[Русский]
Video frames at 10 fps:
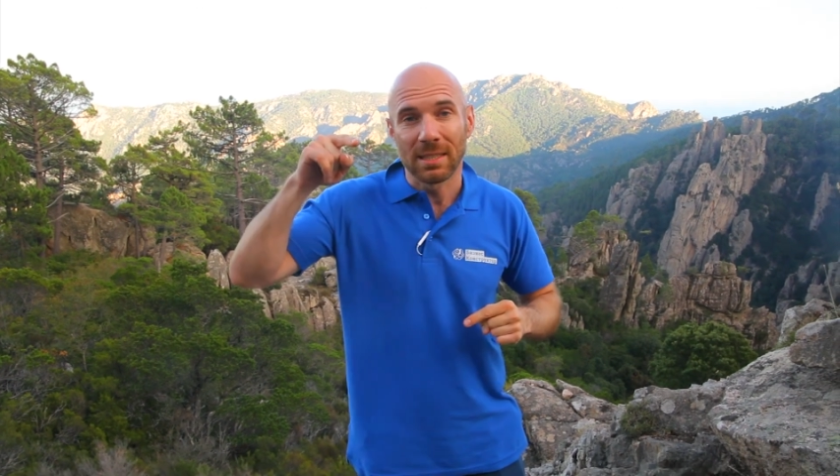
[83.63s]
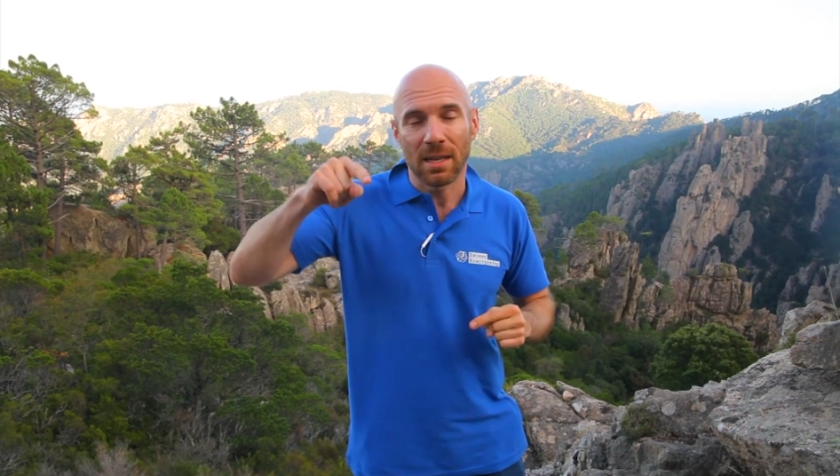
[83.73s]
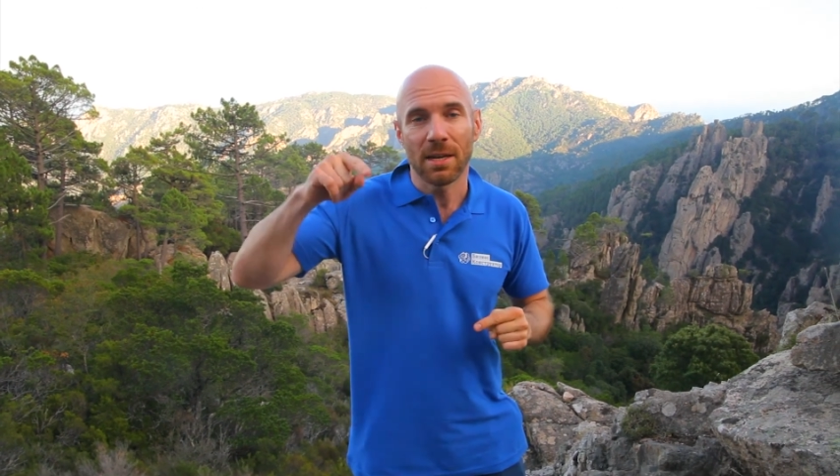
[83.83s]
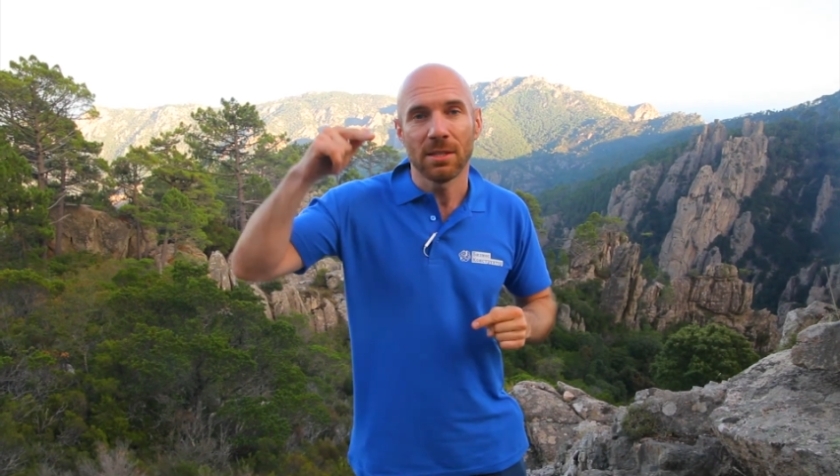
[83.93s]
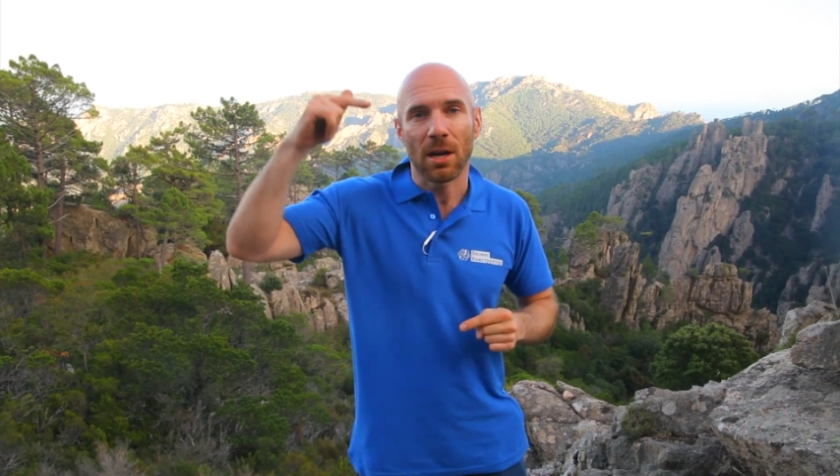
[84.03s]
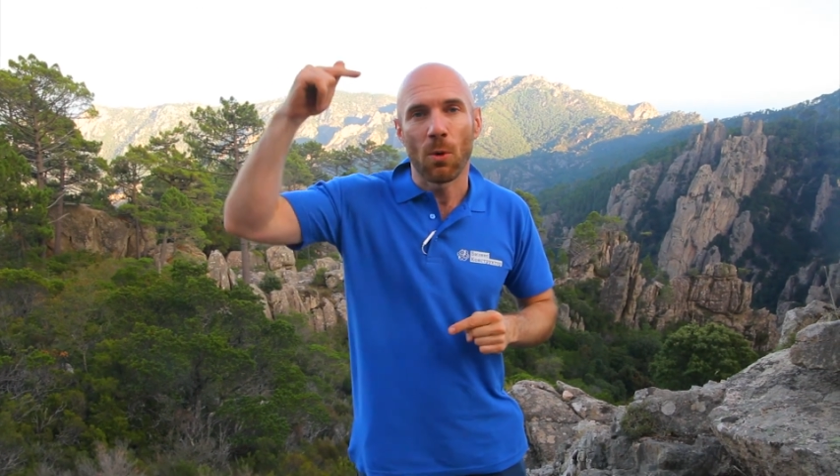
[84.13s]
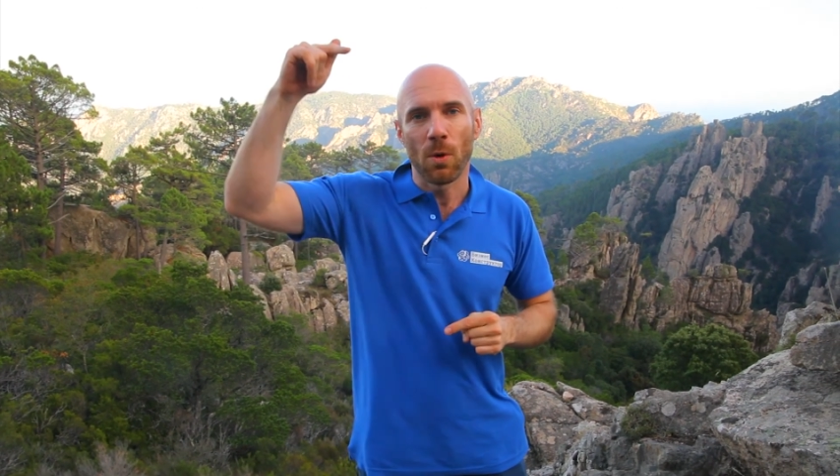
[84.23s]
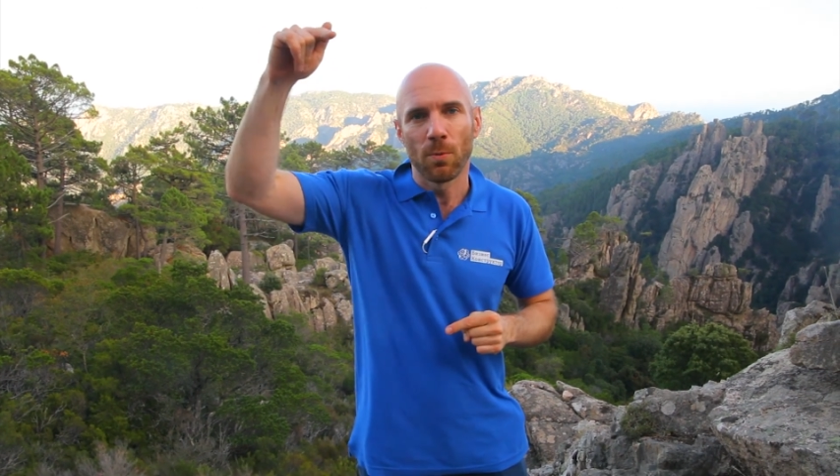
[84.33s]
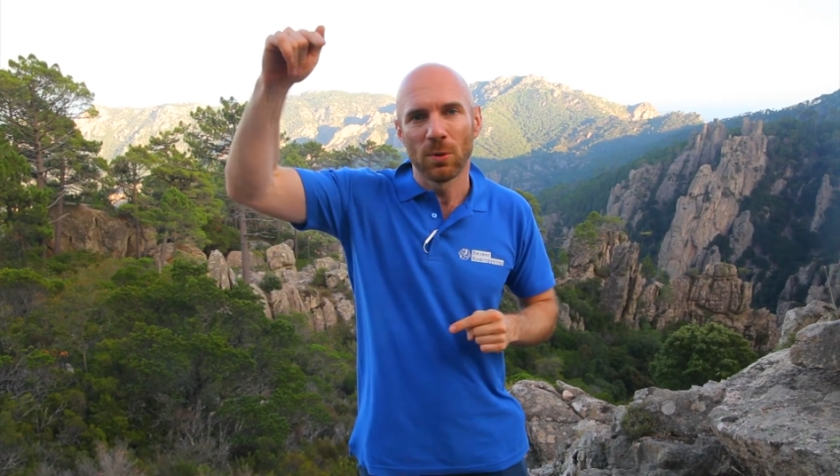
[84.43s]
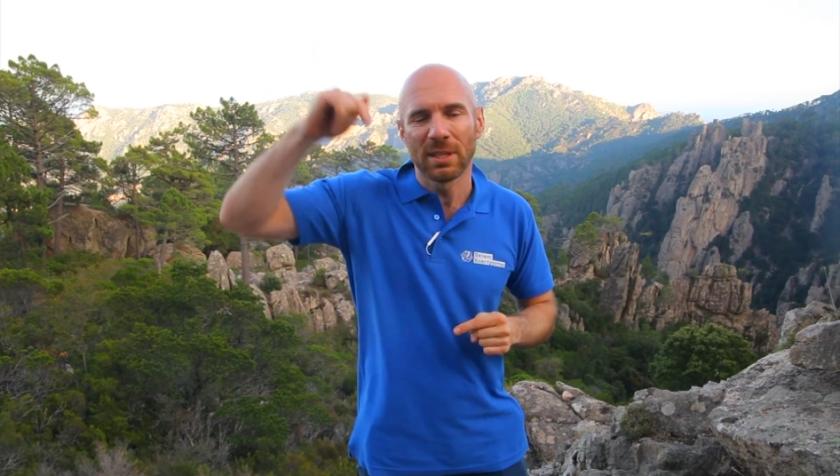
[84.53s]
знайте, какой
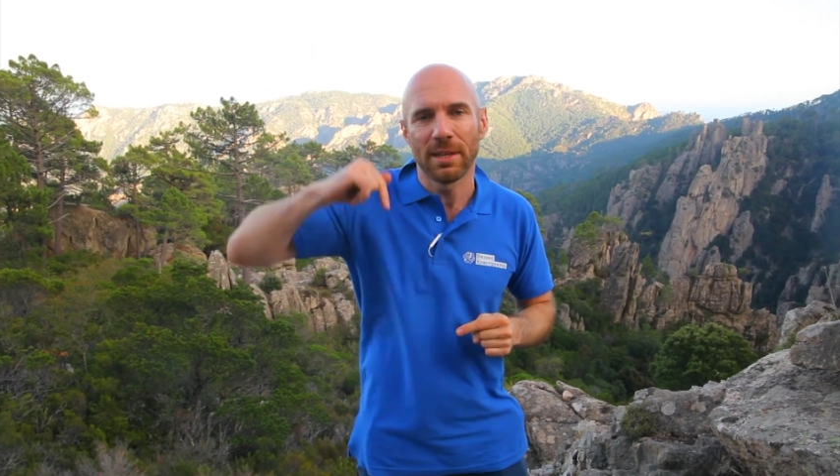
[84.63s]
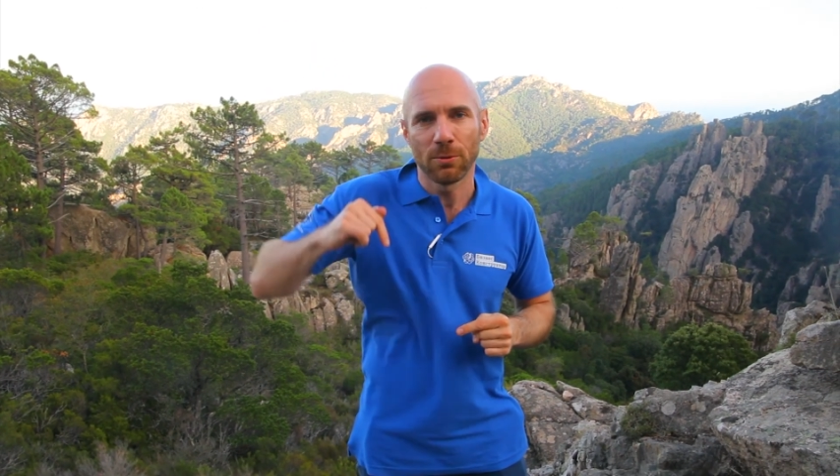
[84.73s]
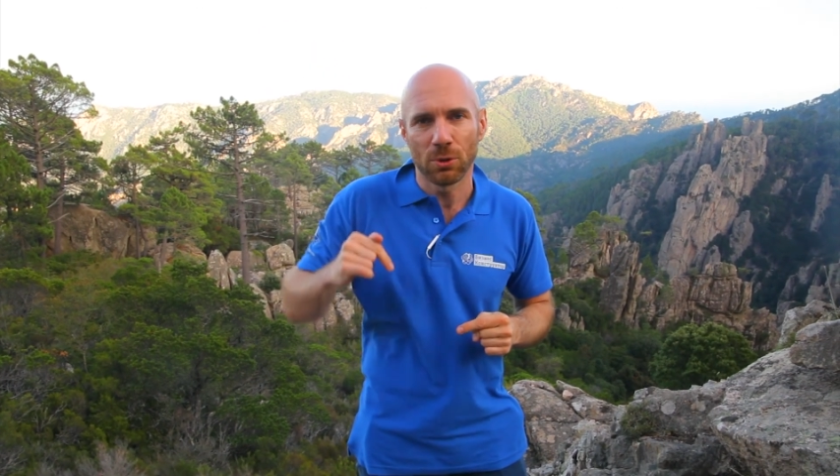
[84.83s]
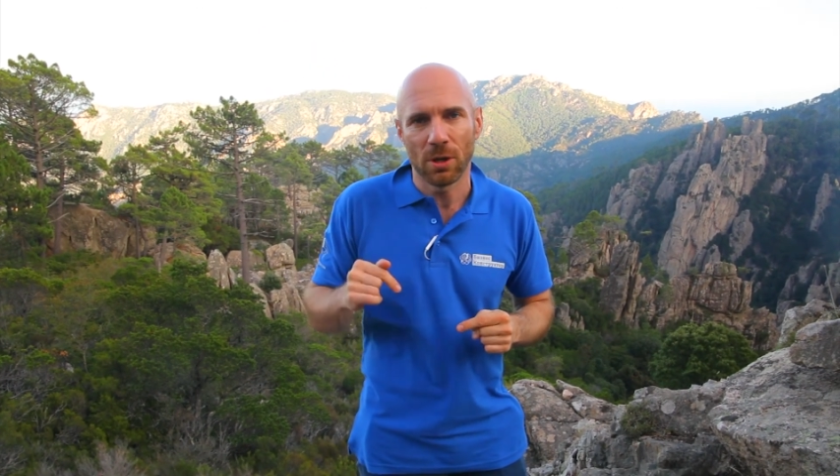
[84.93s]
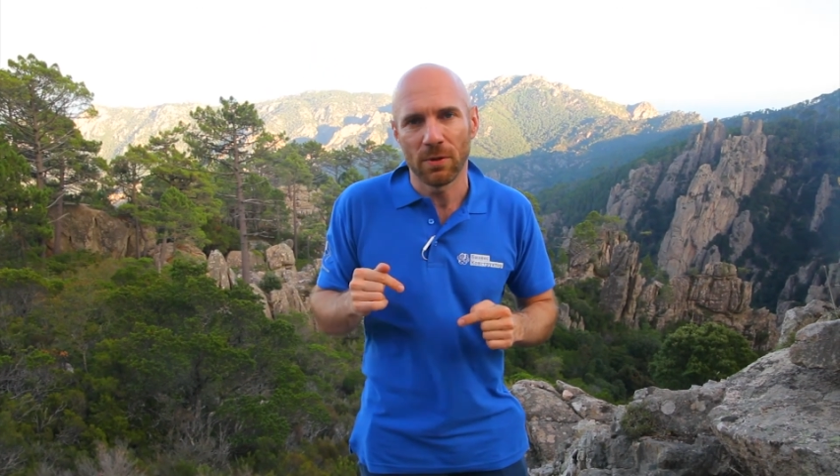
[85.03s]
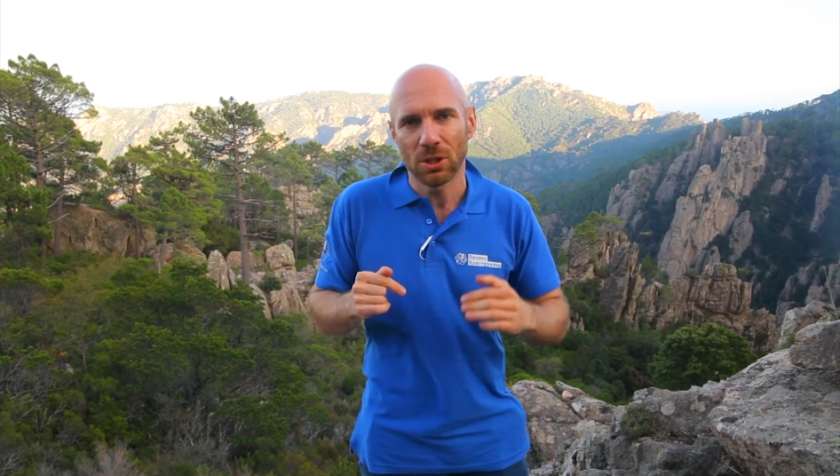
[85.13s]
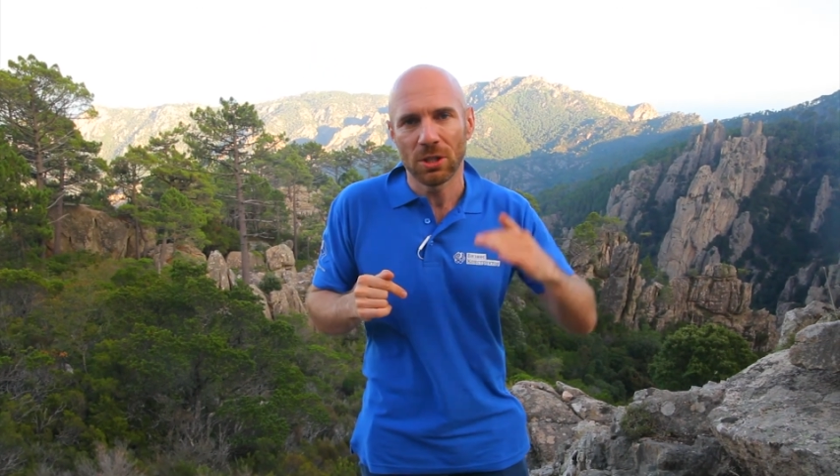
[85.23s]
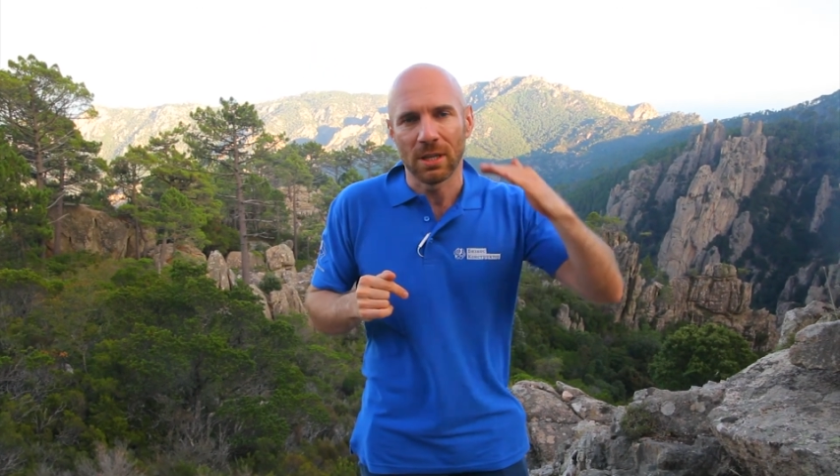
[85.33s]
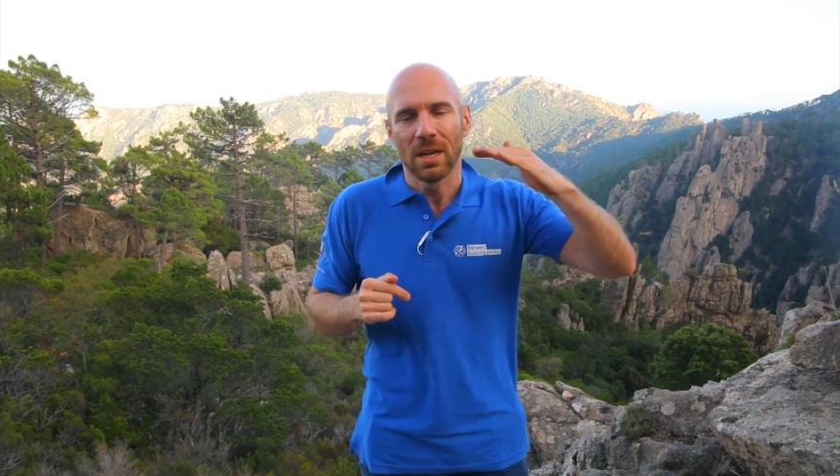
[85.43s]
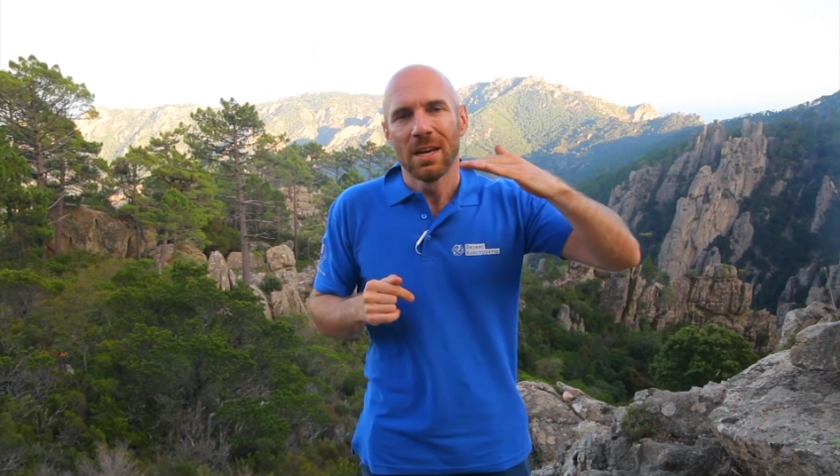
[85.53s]
будет следующая вершина,